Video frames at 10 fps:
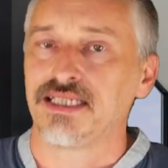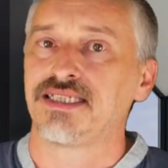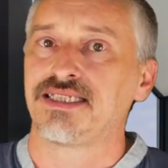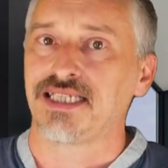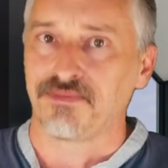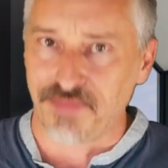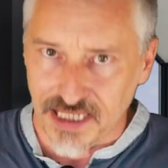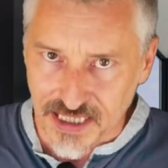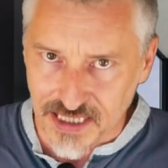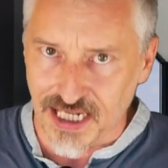
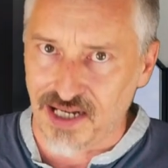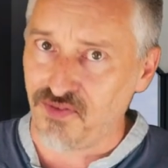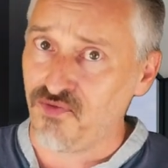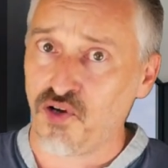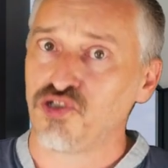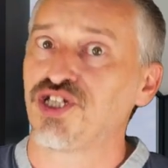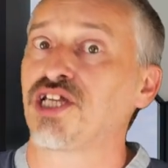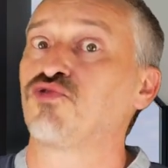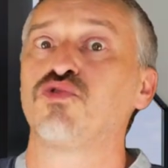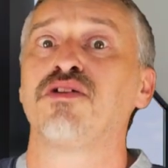saper
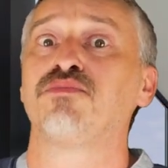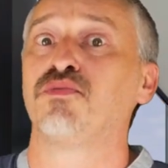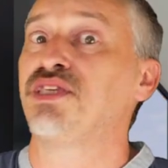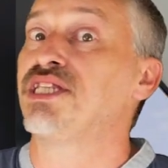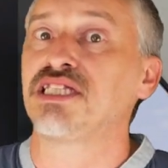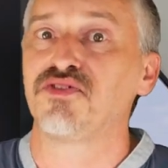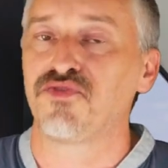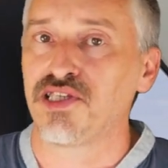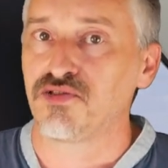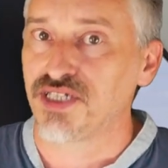avvolgere due bobine di
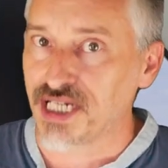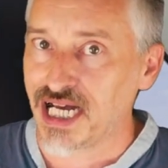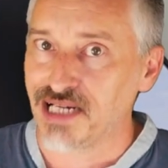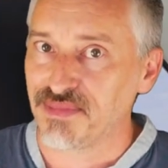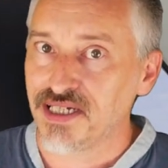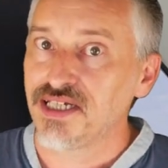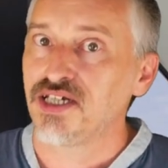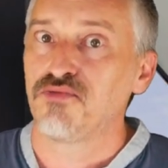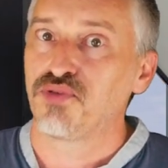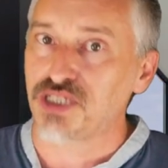filo di rame
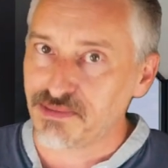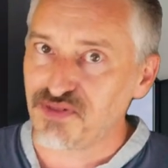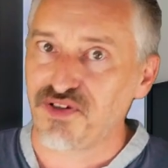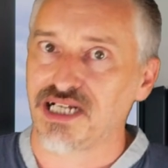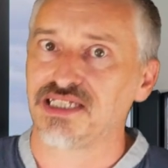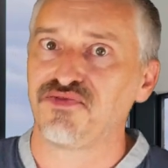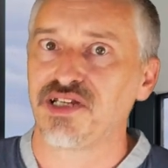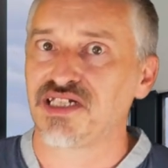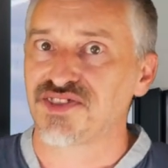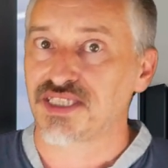potrebbe fare la
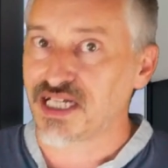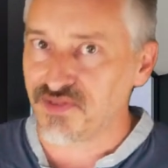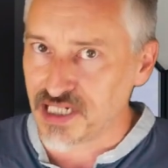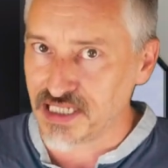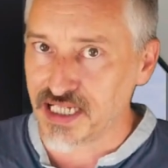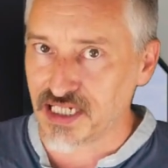differenza tra avere